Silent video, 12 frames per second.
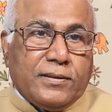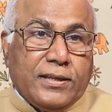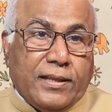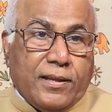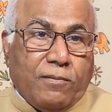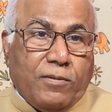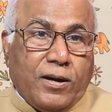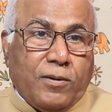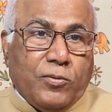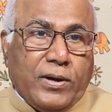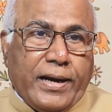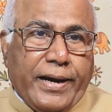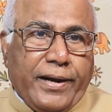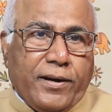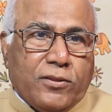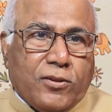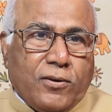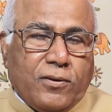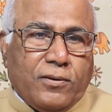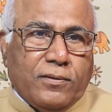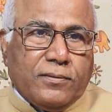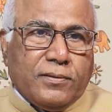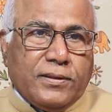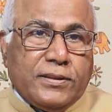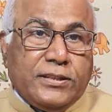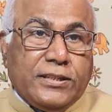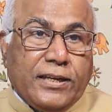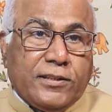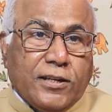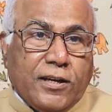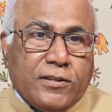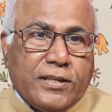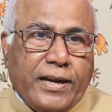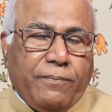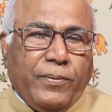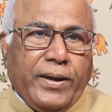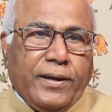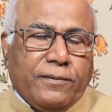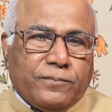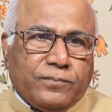చంద్రబాబు నాయుడుతో చర్చలు జరిపి